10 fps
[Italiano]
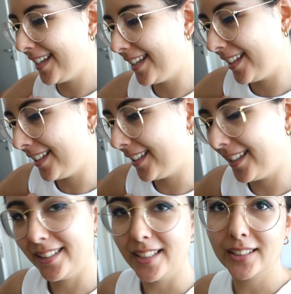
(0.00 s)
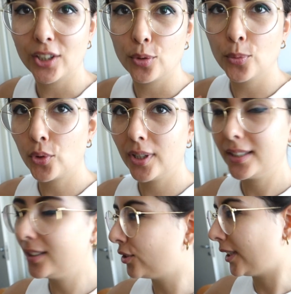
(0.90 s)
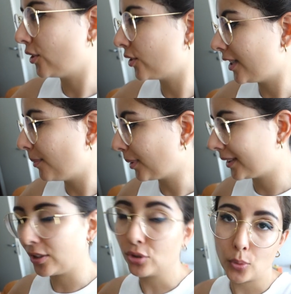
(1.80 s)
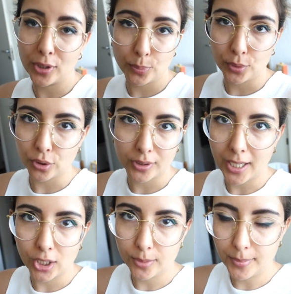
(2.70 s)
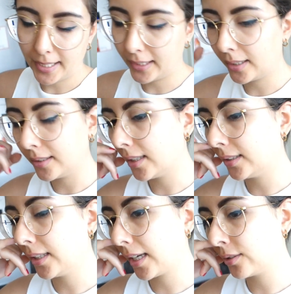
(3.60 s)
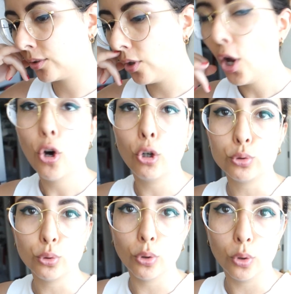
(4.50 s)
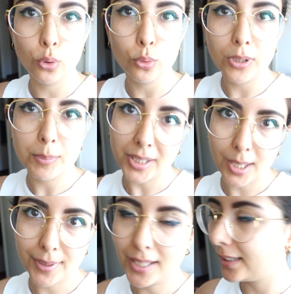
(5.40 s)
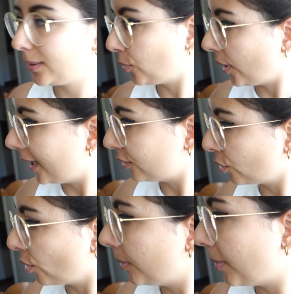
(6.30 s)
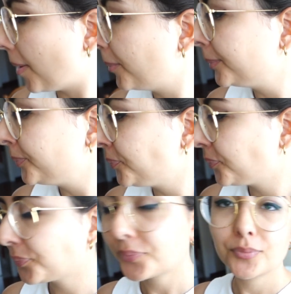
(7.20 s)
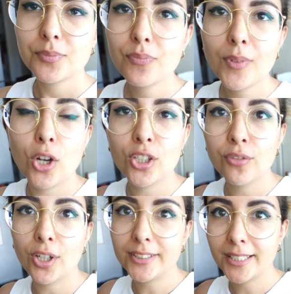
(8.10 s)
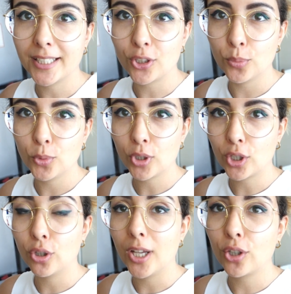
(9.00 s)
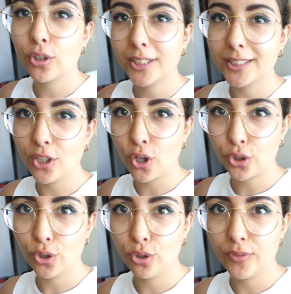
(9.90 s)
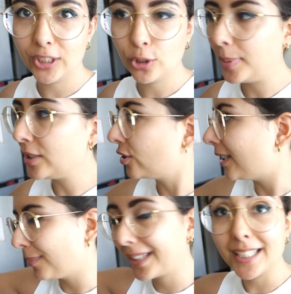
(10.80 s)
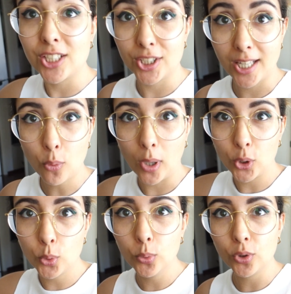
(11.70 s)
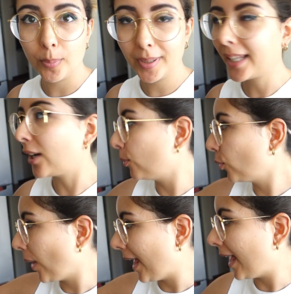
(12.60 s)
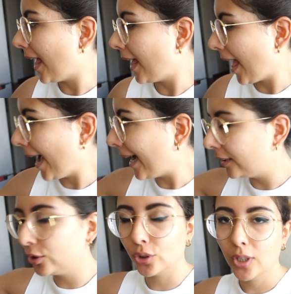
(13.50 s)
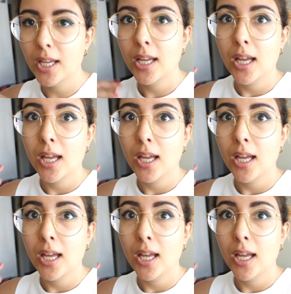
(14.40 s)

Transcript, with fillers: e, e, niente, comunque lo tengo sempre adesso quando poi torneranno i miei chissà diranno o tu o lui perché beh, è tipo è alto come me ogni volta che comunque con la coda dell'occhio lo vedo penso sempre che ci sia qualcuno perché comunque è, è alto